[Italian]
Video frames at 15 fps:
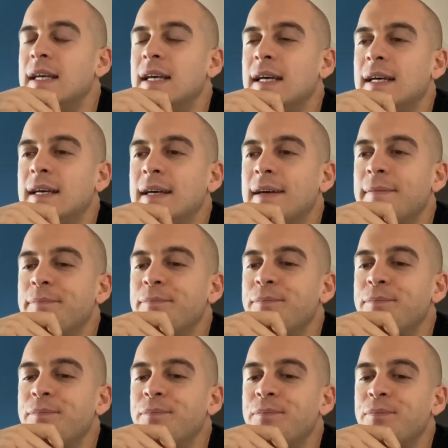
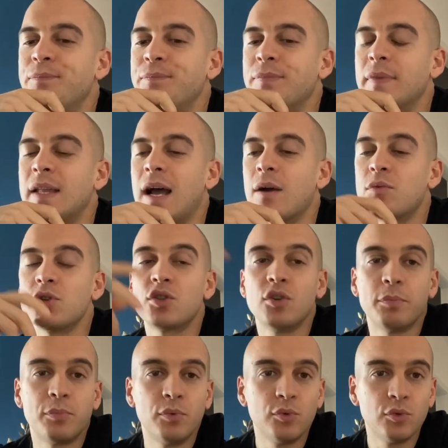Ehm, a
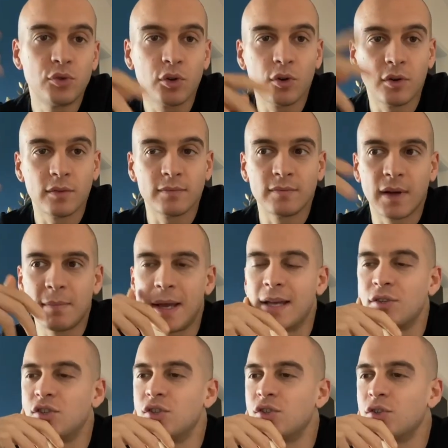questo punto,
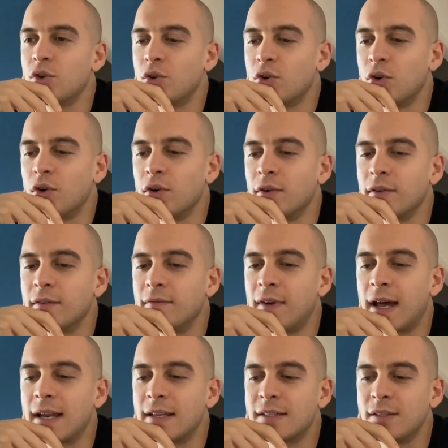vabbè, ci sono
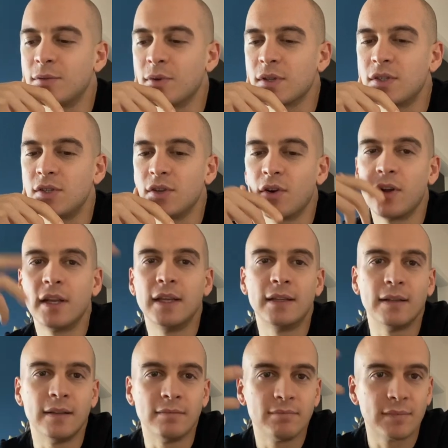varie
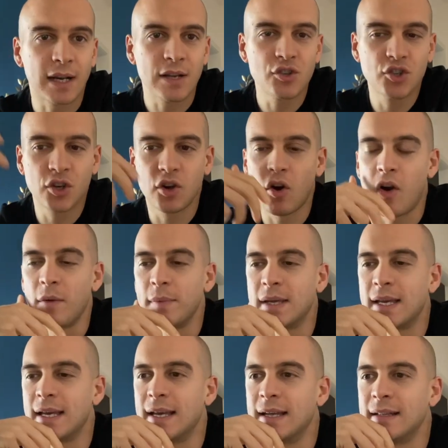situazioni
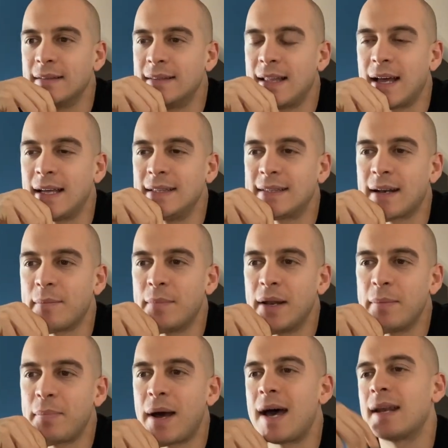tragicomiche da entrambe
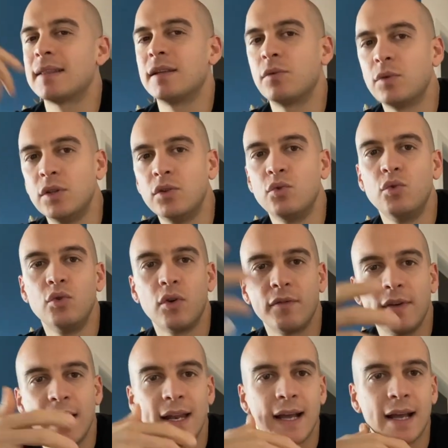le parti, quindi uno
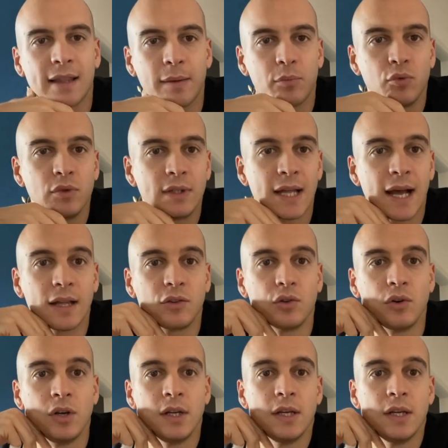viene catapultato